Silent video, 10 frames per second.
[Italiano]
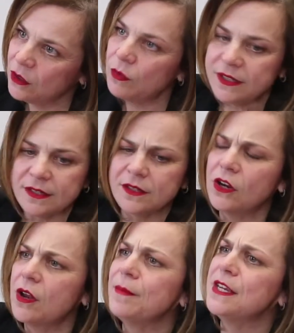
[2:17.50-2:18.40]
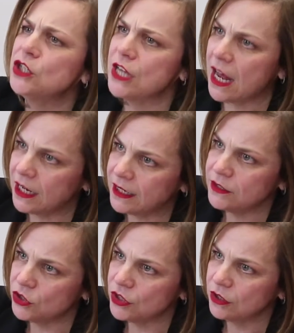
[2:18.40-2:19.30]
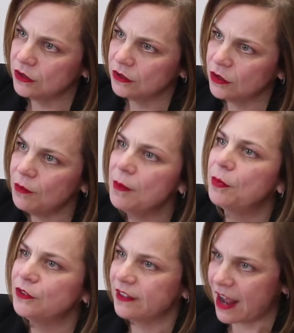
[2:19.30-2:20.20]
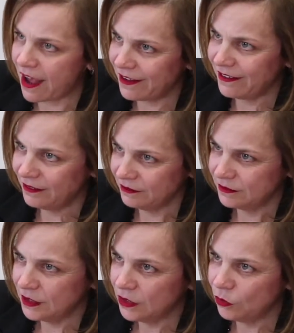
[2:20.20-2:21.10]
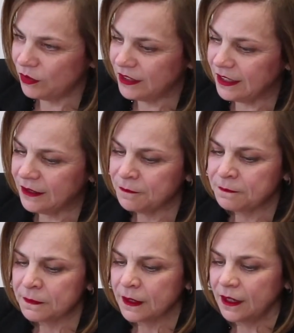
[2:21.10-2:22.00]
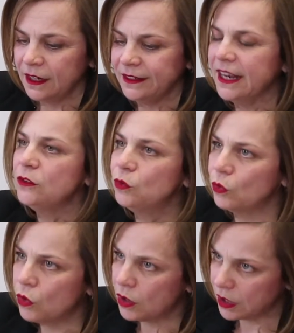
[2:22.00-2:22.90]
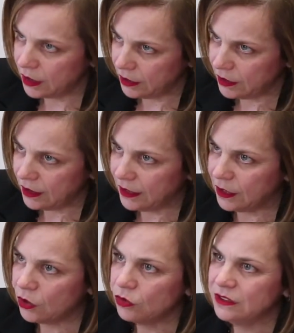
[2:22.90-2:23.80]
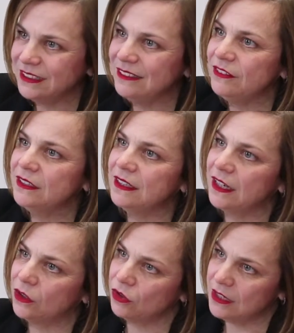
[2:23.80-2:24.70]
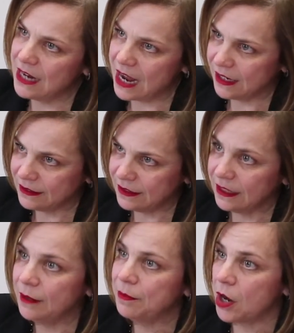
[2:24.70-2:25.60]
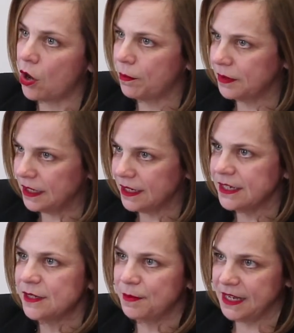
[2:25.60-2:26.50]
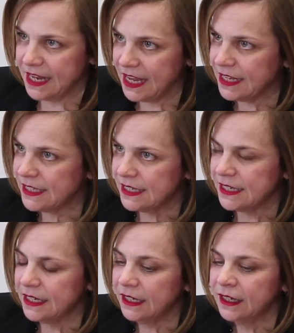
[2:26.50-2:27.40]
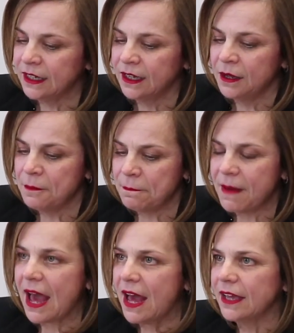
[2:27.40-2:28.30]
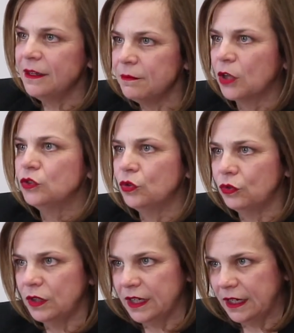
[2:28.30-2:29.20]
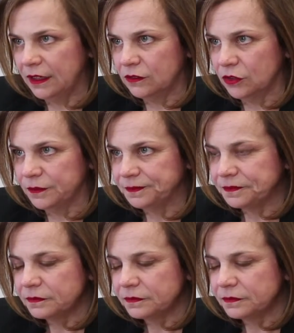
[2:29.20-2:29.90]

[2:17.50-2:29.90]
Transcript: queste sono le mie challenge, come potrei? Quindi il networking, il condividere con gli altri le proprie esperienze, ma in modo concreto.